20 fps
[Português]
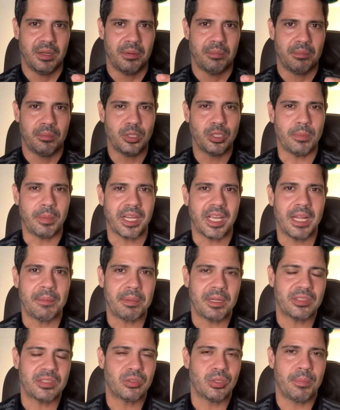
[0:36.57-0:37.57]
Muito obrigado
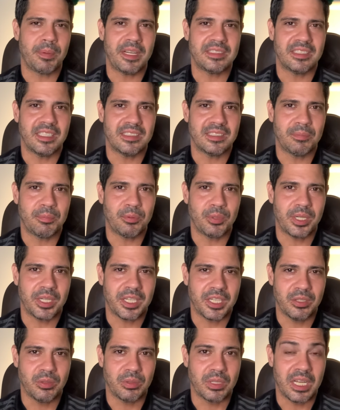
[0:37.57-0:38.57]
pela sua presença por
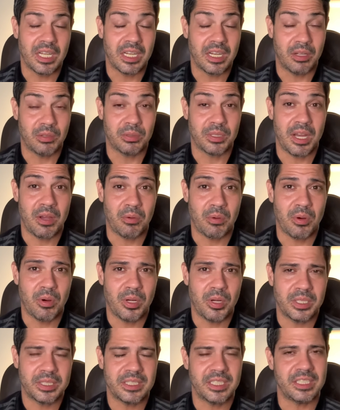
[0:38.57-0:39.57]
aqui no canal do Caio
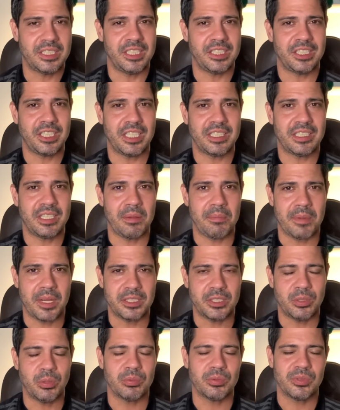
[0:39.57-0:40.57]
Costa. A gente já tem
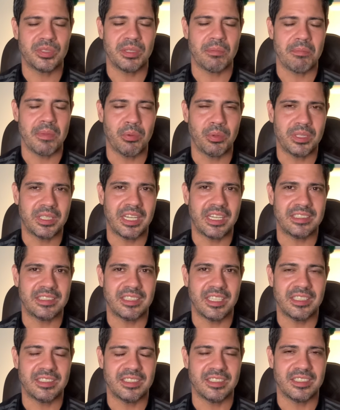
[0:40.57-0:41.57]
mais de
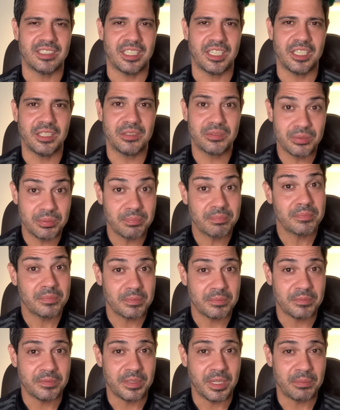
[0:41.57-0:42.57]
11.300 inscritos.
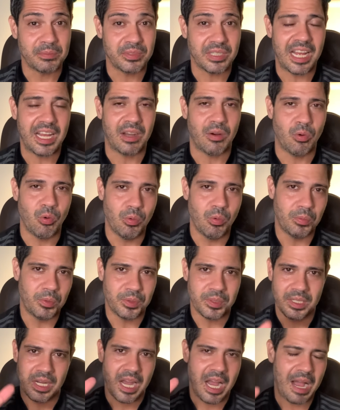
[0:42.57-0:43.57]
Vamos lá,
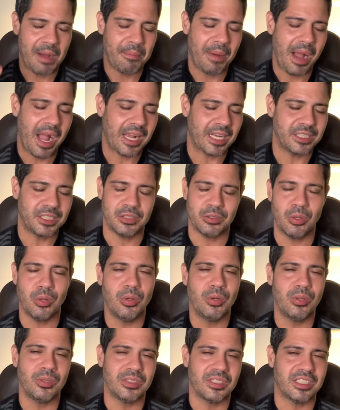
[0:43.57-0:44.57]
rumo à marca de
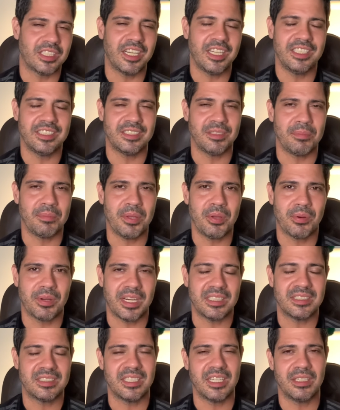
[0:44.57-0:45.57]
12, 13 mil,
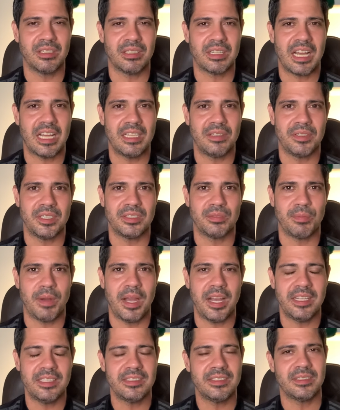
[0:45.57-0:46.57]
crescendo cada vez
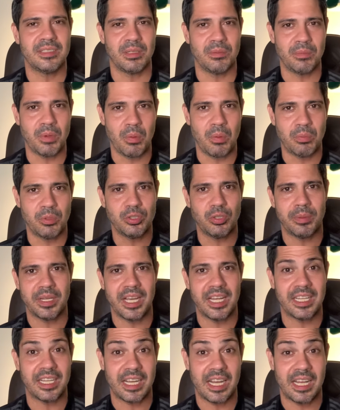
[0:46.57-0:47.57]
mais. Então, meu muito
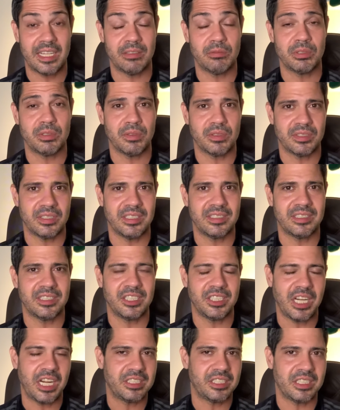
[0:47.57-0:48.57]
obrigado a cada um de vocês que
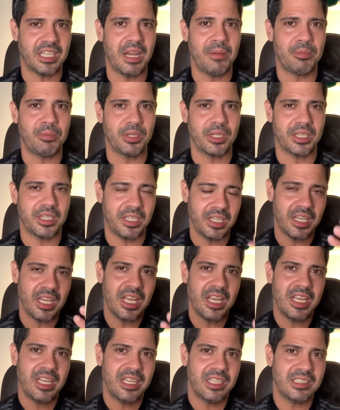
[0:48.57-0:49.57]
já está por aqui.
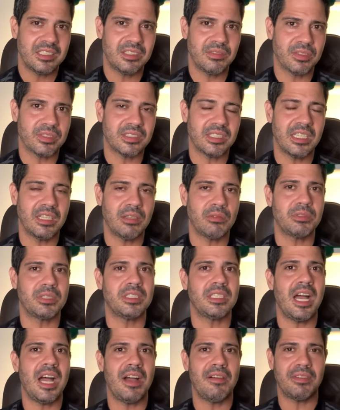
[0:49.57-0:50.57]
E se você não
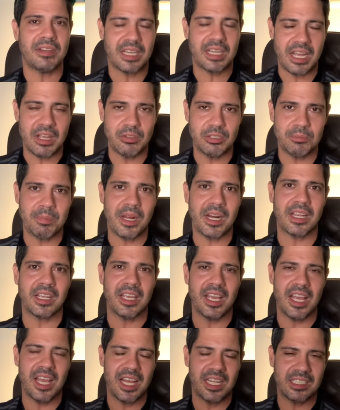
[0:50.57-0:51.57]
estava, caiu de
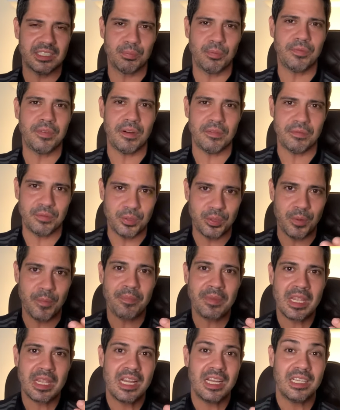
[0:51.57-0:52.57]
paraquedas, por favor,
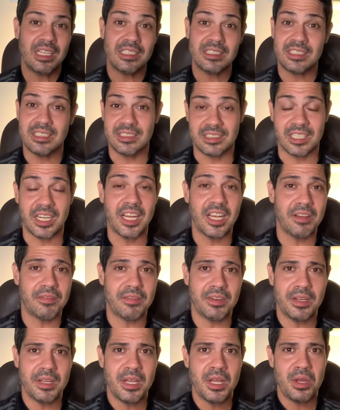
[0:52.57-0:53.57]
se
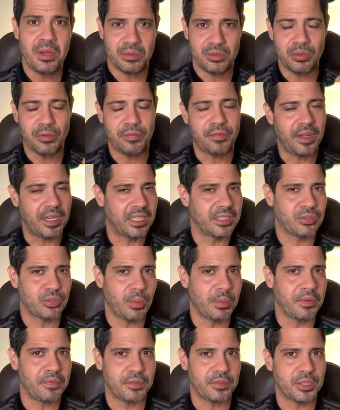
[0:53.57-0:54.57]
inscreva Estou falando
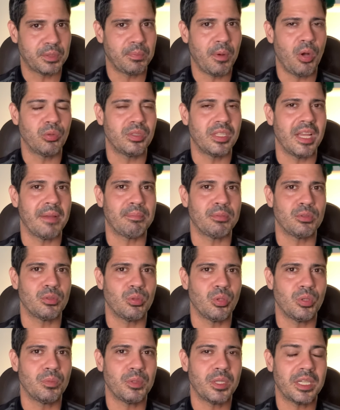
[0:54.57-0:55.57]
sobre futebol o tempo
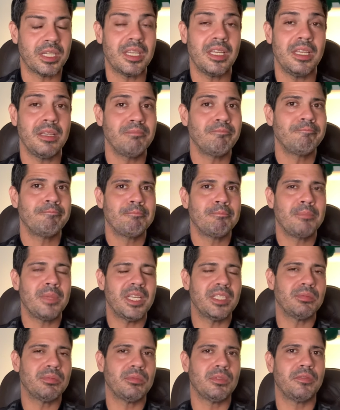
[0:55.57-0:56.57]
todo por aqui,
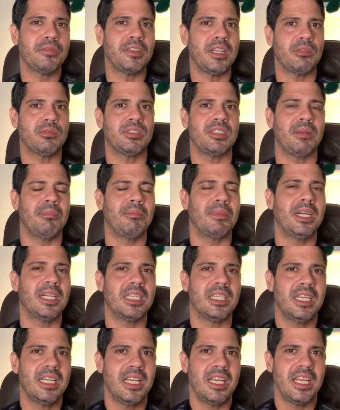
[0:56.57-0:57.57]
mesmo no final de
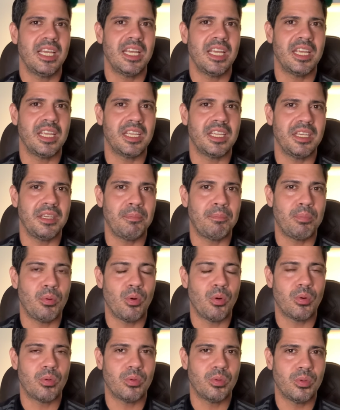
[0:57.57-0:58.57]
semana em que
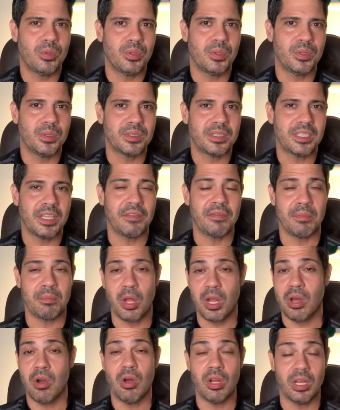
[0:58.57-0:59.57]
pouco teve
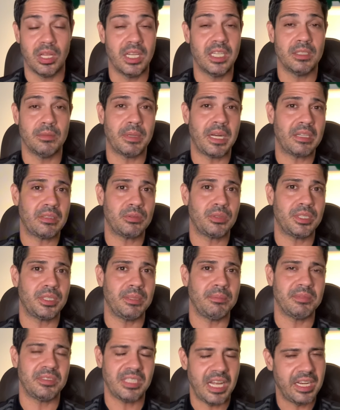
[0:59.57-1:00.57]
bola rolando para os
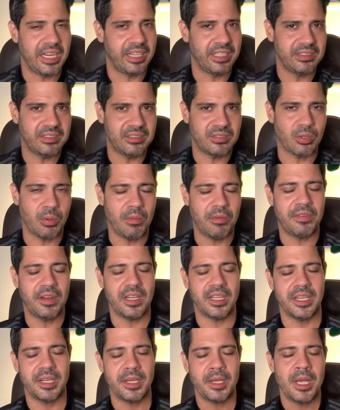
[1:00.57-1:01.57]
times cearenses, como eu
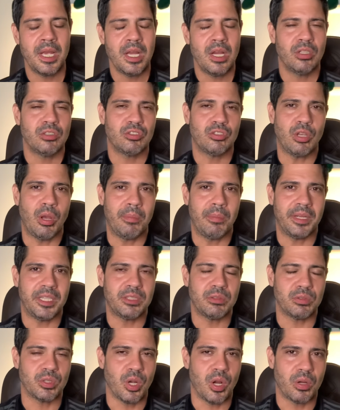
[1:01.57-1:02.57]
falei,
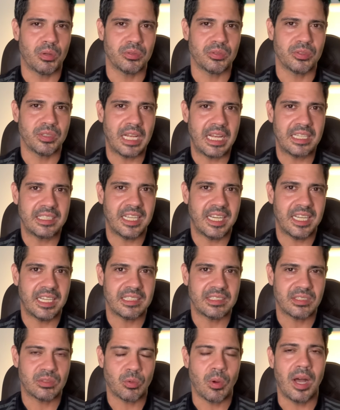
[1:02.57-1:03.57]
somente os jogos lá
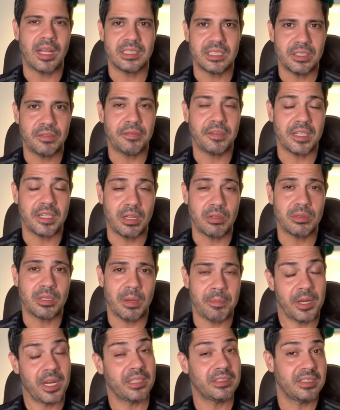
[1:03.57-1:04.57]
das quartas de final do
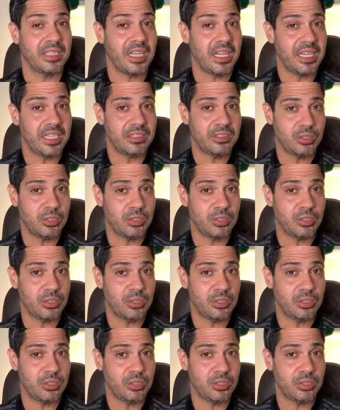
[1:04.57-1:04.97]
Campeonato Cearense,